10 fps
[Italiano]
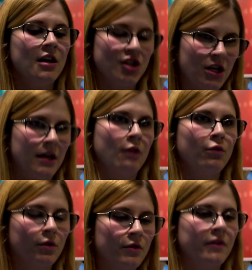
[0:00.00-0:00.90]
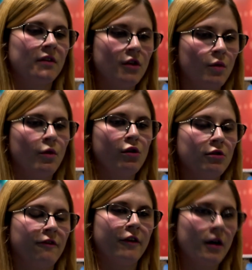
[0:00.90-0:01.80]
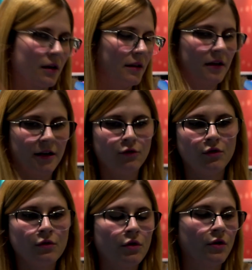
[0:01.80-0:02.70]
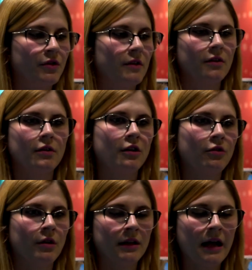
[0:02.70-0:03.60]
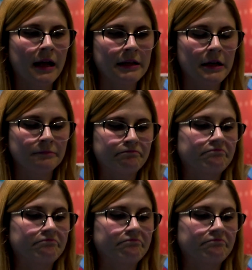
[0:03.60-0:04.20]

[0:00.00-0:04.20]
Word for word: C'era un ronzio molto forte, credo, di un condizionatore d'aria